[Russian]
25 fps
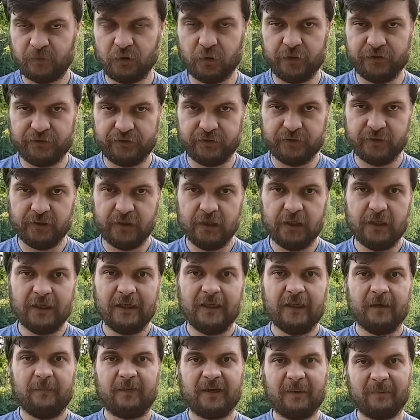То есть,
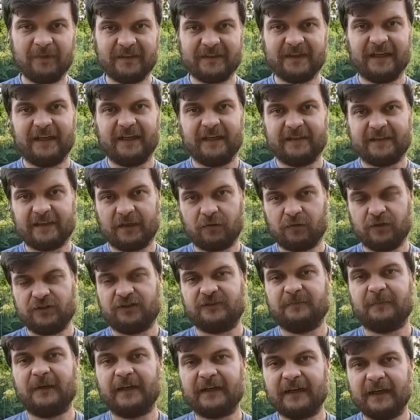приобретая такой
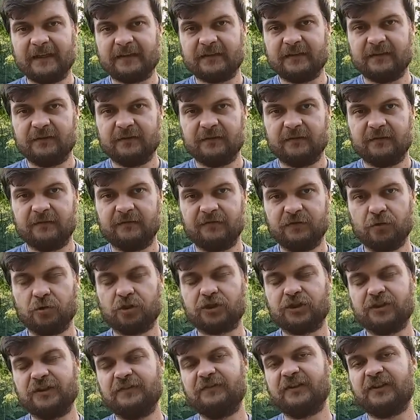самокат, вы
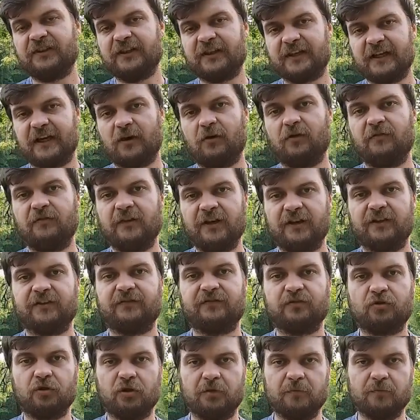уже наверняка
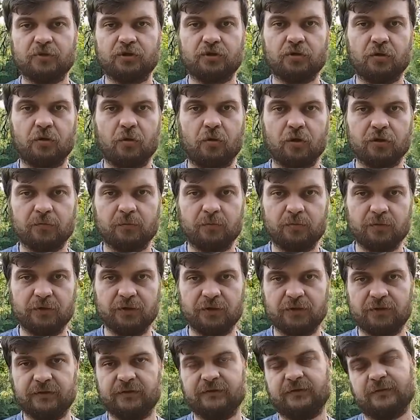уверены в том, что он
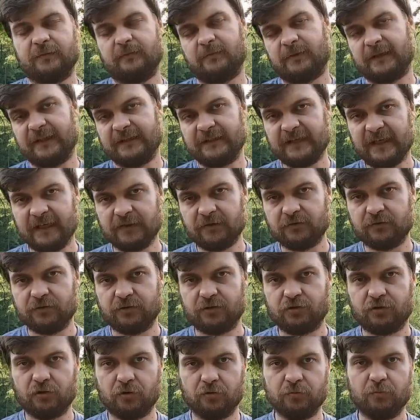будет протянут,
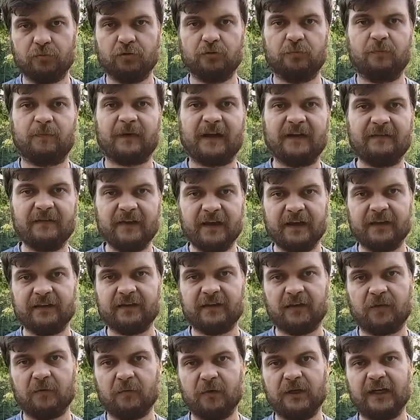что он будет
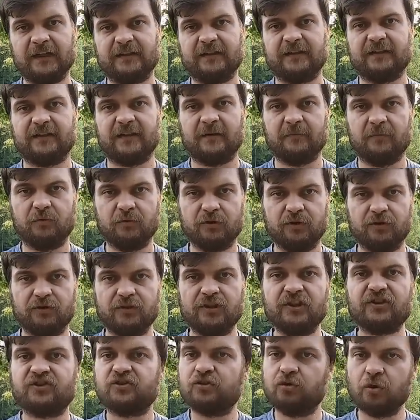проверен, аккумулятор там будет
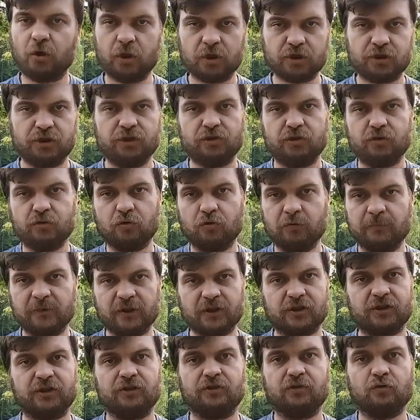не сдохший, не
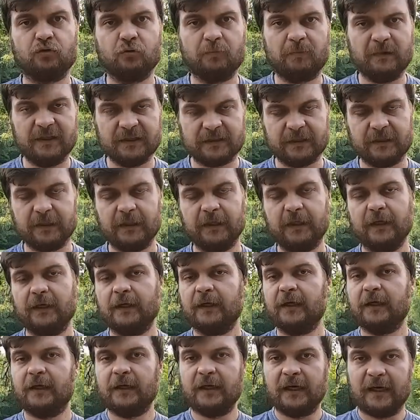умерший, не убитый,
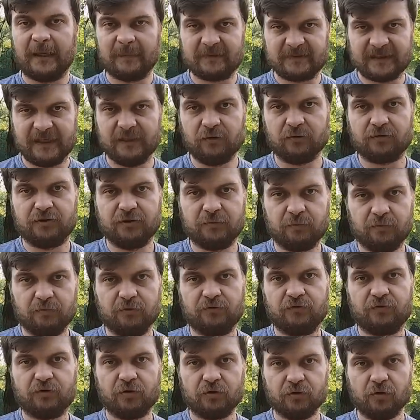абсолютно
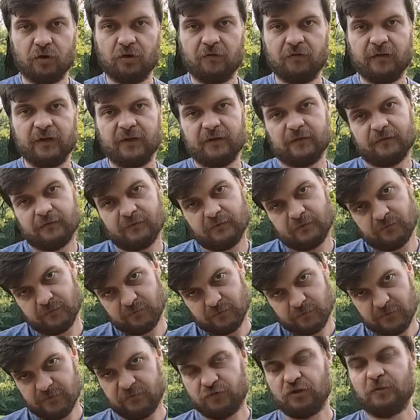будет все новое
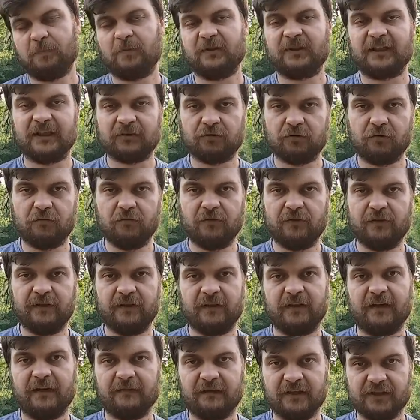и все
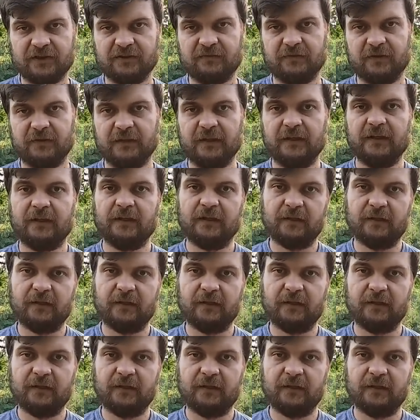подготовленное для вашего